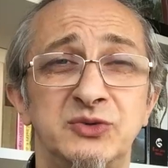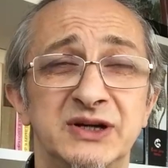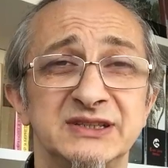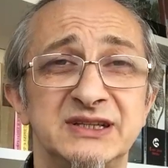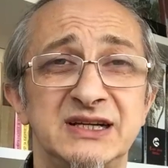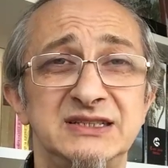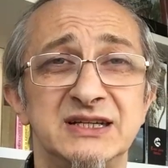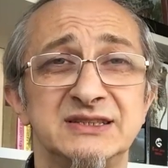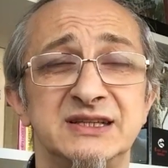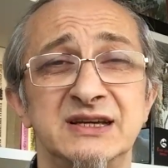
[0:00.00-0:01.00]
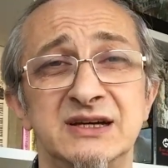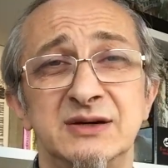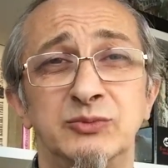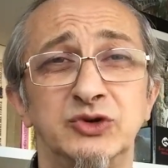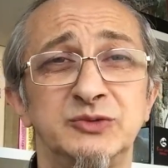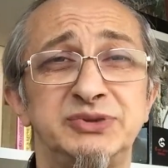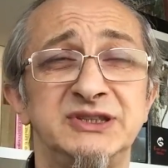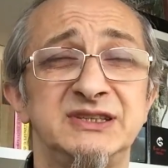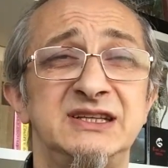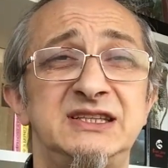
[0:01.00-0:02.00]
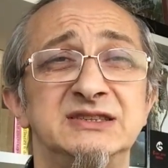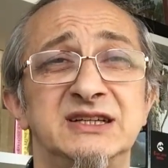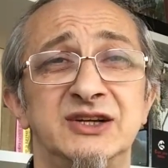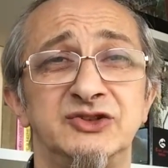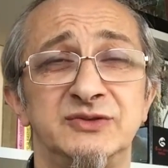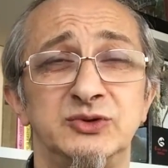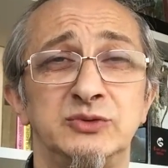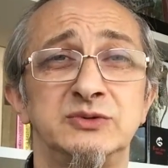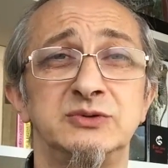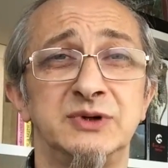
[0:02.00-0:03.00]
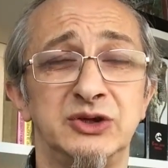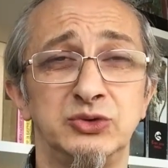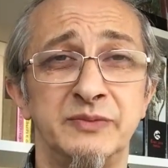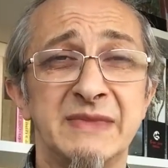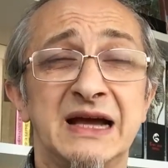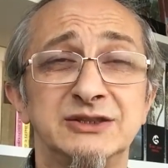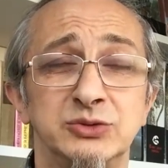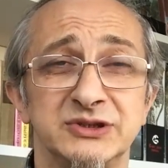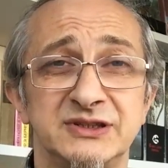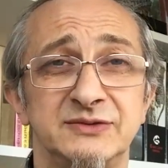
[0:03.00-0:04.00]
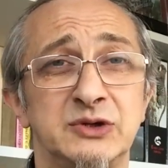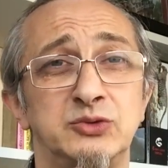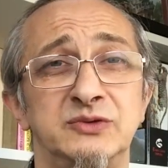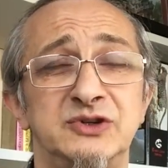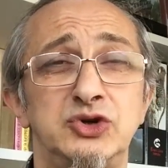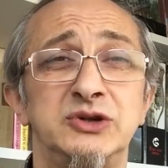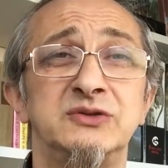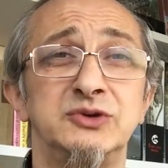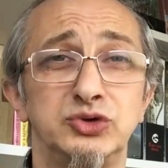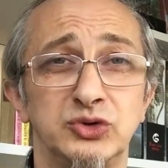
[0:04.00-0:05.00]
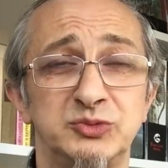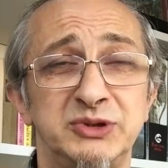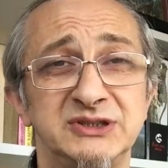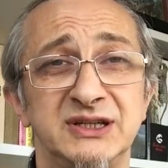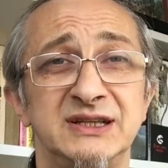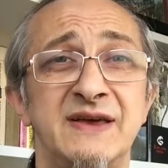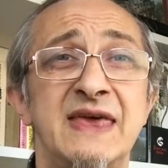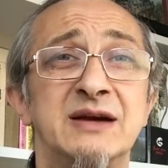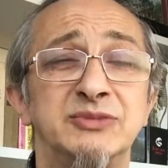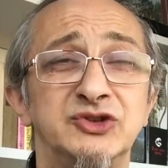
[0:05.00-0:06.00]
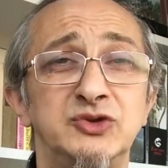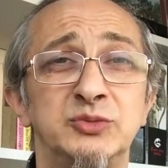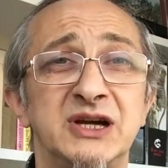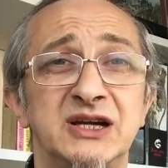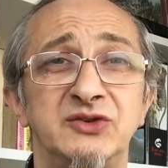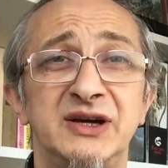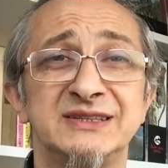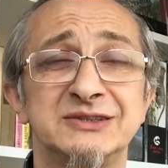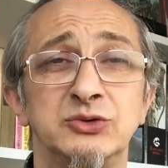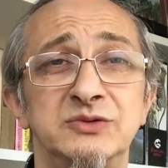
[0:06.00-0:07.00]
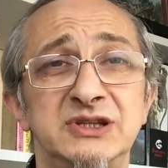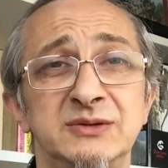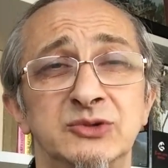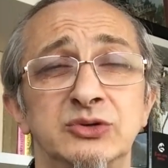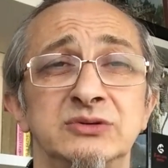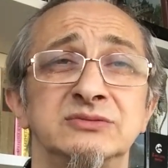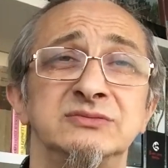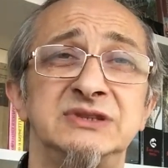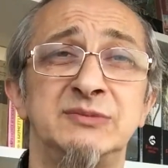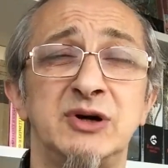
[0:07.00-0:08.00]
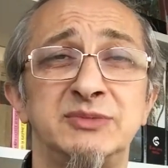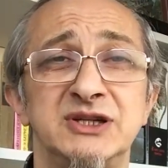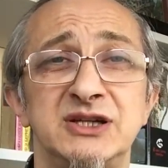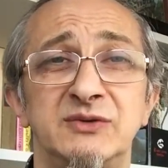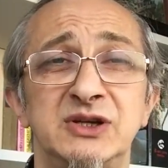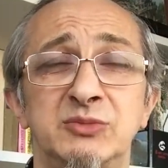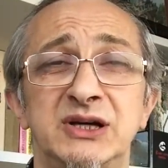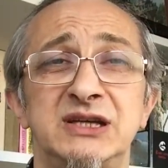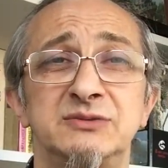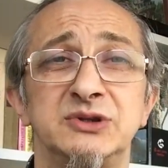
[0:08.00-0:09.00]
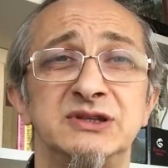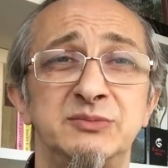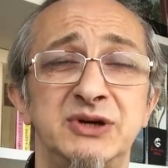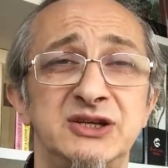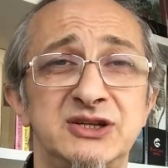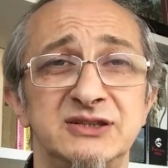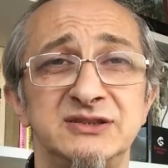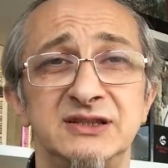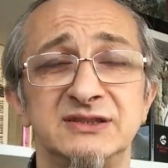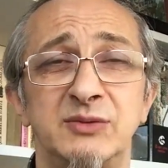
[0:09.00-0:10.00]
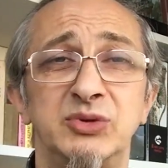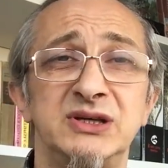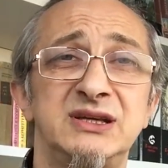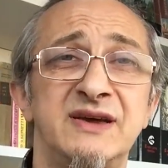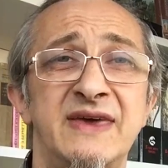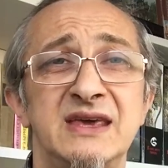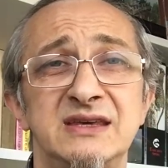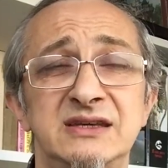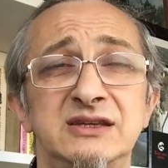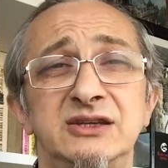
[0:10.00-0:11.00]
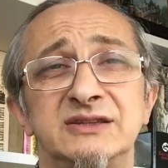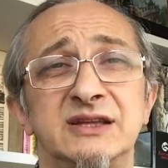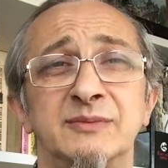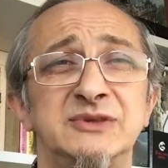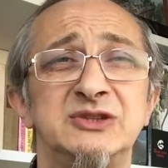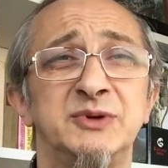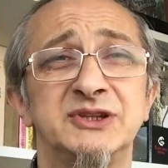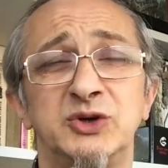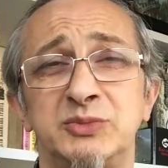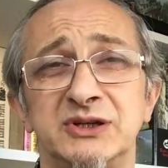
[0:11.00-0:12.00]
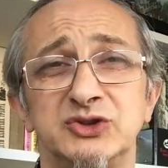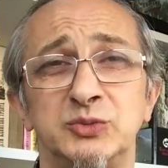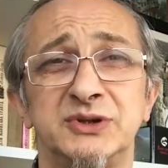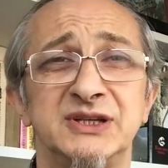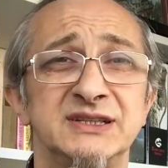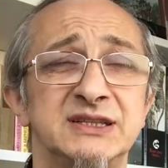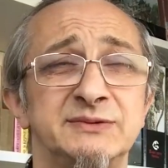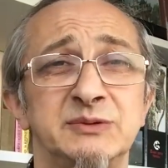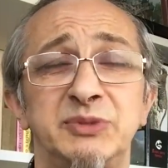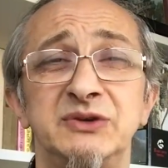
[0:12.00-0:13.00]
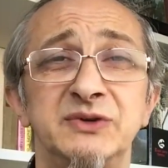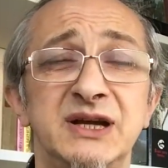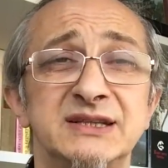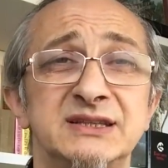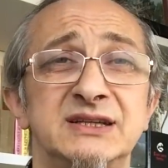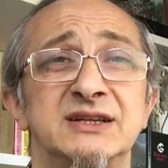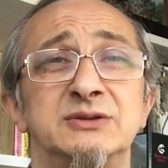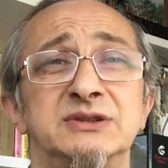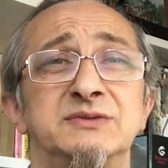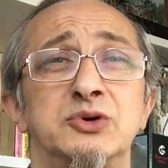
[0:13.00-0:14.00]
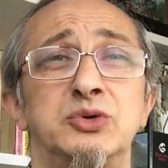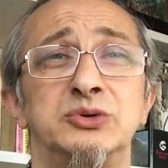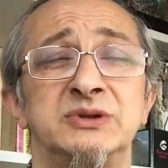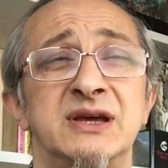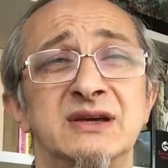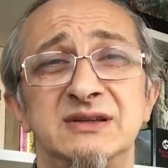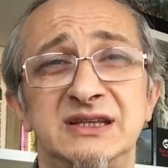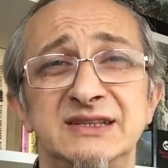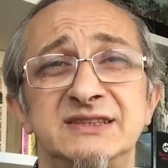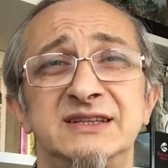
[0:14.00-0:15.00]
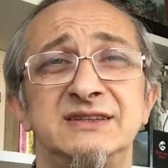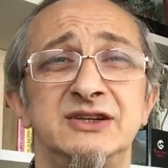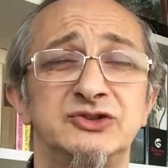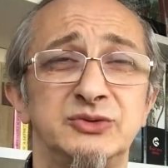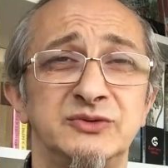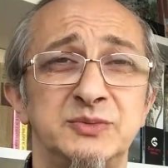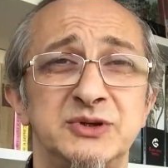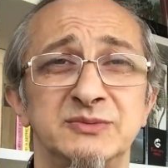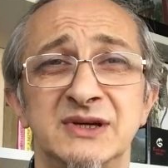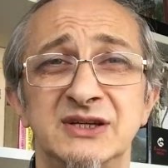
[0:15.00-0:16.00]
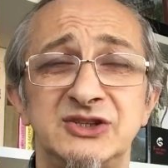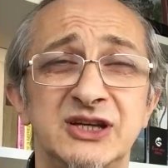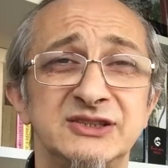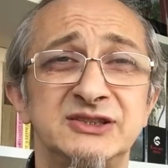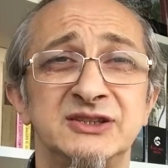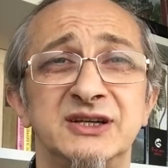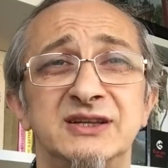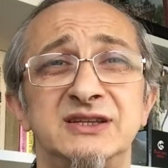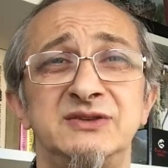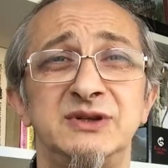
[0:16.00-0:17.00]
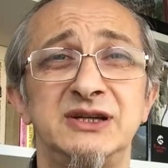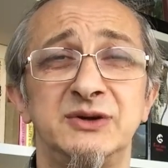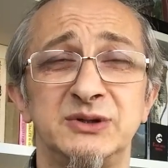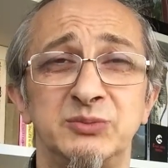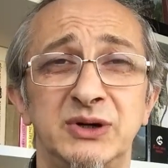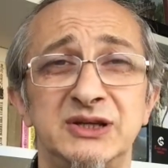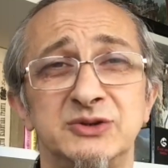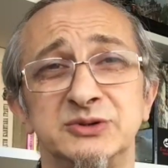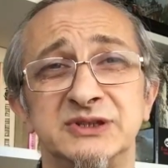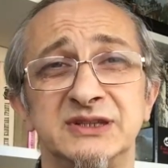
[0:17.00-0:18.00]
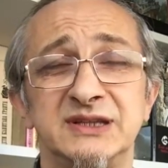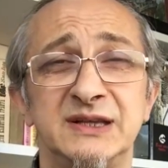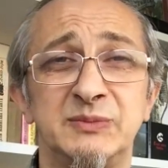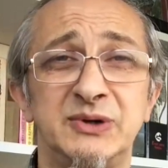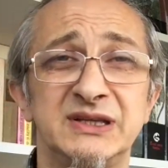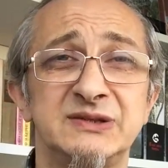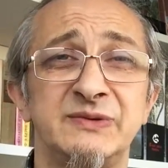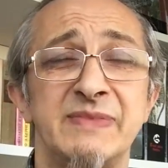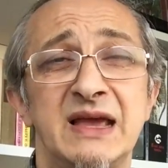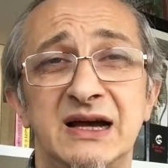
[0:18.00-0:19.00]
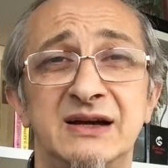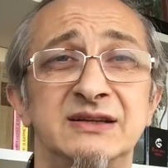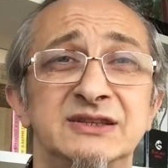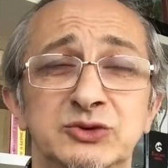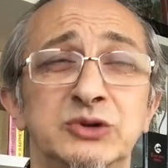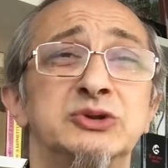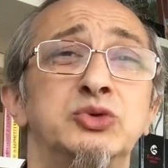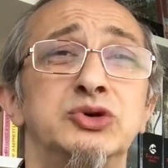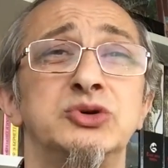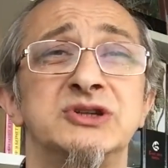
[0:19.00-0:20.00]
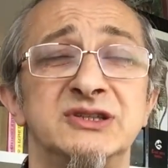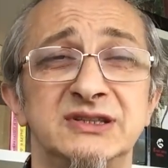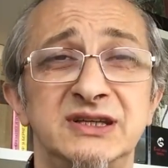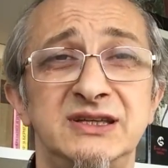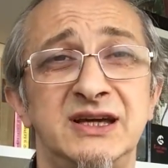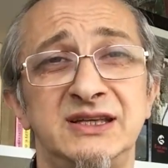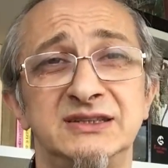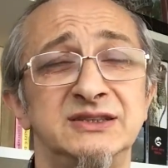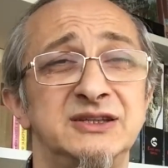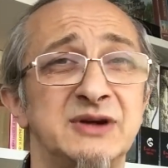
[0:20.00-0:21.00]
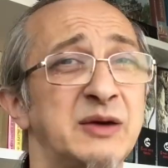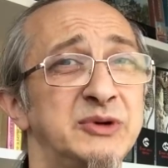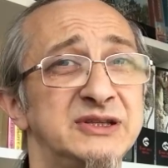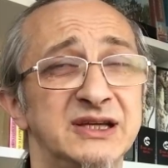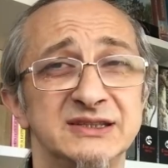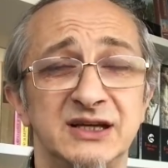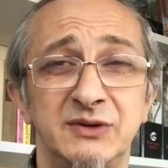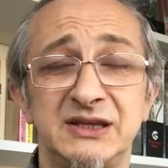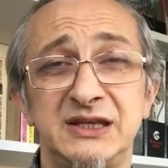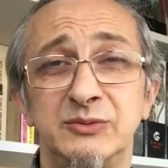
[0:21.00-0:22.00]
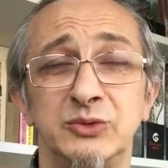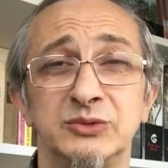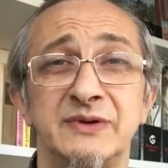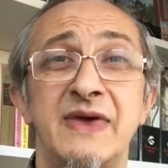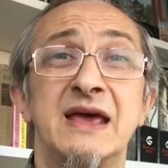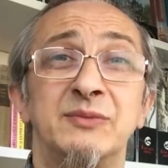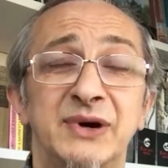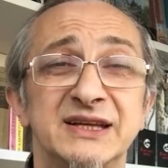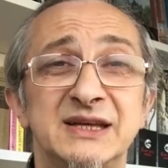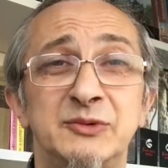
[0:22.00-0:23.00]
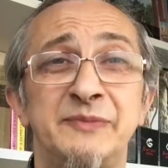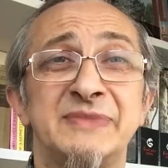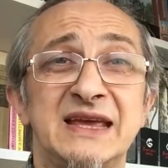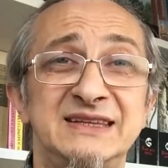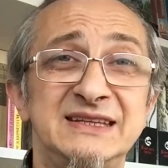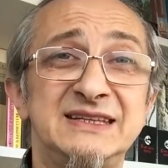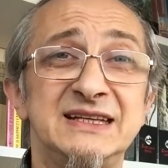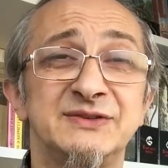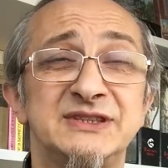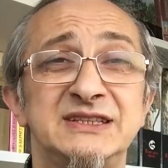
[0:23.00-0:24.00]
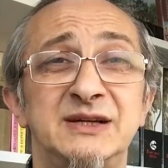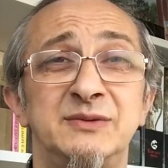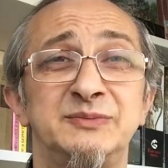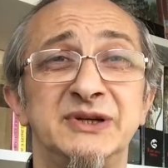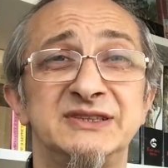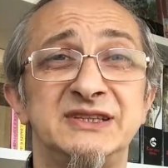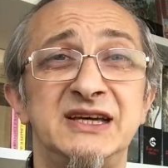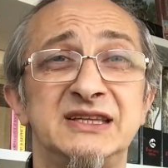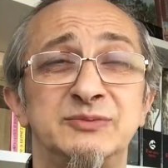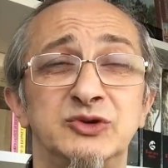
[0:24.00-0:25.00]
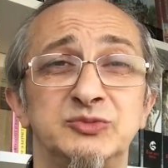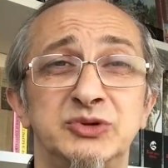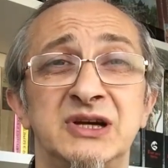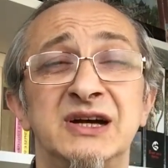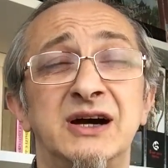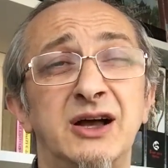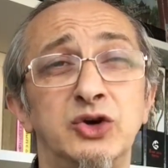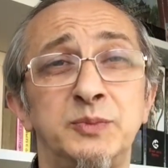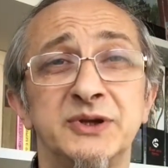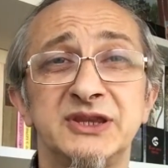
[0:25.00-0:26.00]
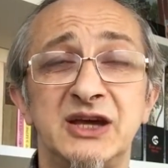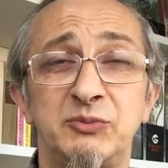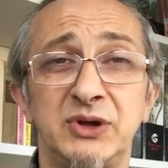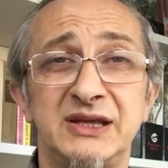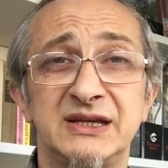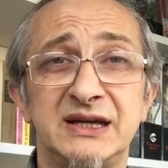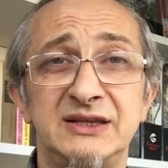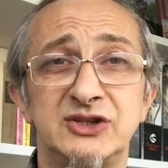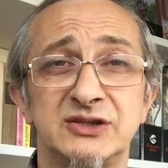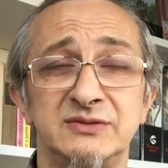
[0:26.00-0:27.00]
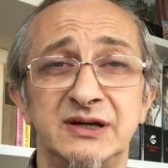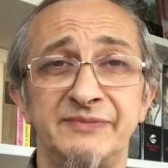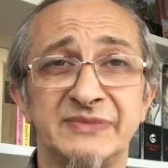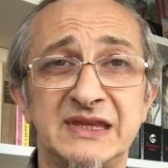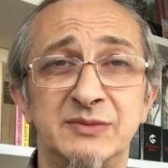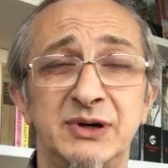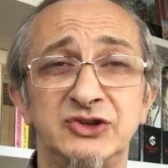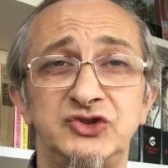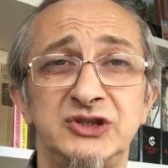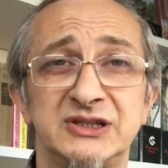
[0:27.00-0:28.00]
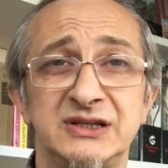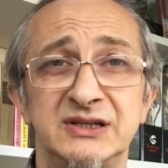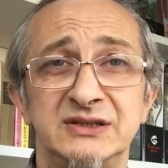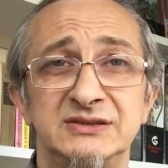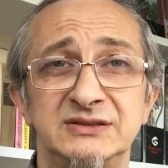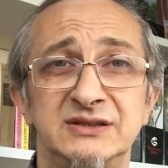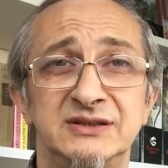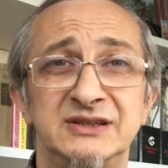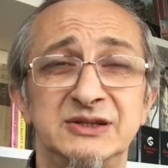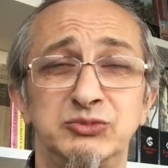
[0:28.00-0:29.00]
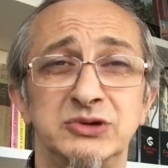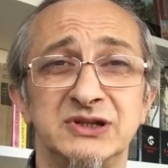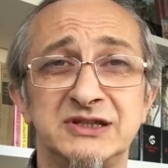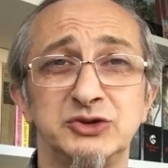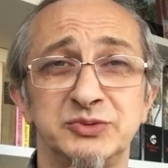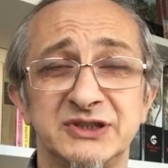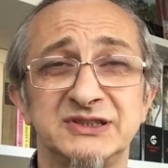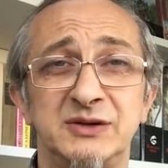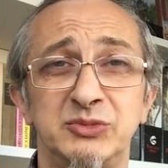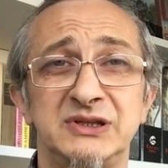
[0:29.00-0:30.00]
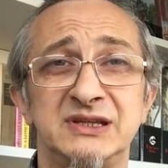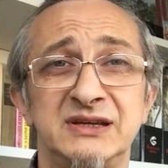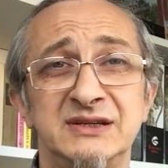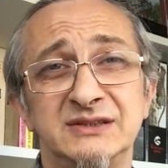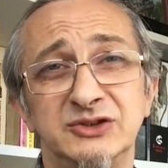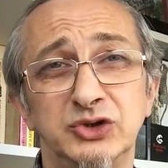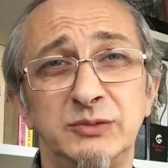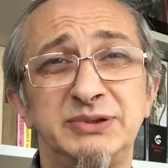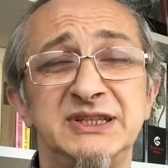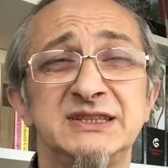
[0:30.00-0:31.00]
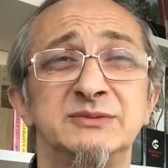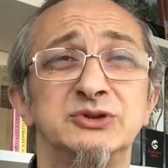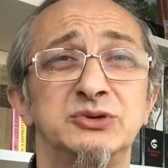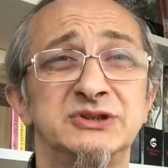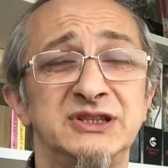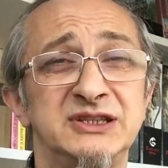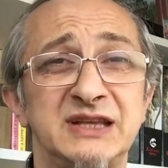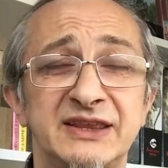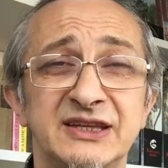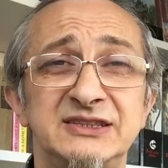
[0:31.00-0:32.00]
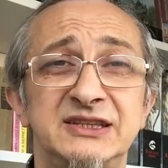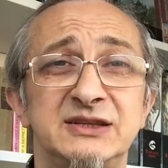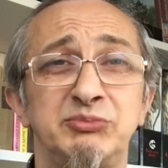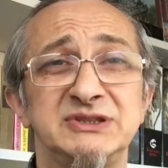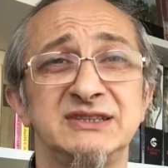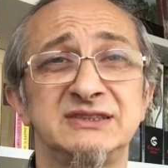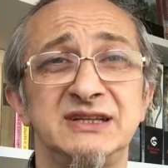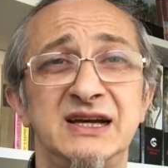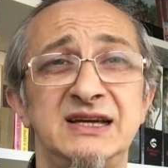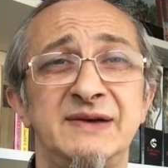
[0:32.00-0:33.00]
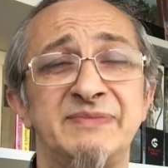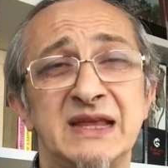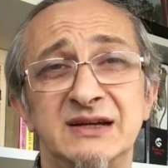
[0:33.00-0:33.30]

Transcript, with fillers: фазы коррекции может произойти раньше, в новую волну роста, в такую еще один виток спирали. По Поживем, как говорится, увидим, но я бы обращал внимание вот на перечисленные события и не, там, не смотрел бы особо на цифры по инфляции, которые выходят. Ясно и так, что, в общем, сейчас эти данные не влияют на политику центральных банков, а никакой другой точки зрения они рынки как бы интересовать не могут. Поэтому неделя в целом предстоит, может быть, хлопотная в плане количества небольших э, и более крупных событий. Но при этом, с другой стороны, относительно простая,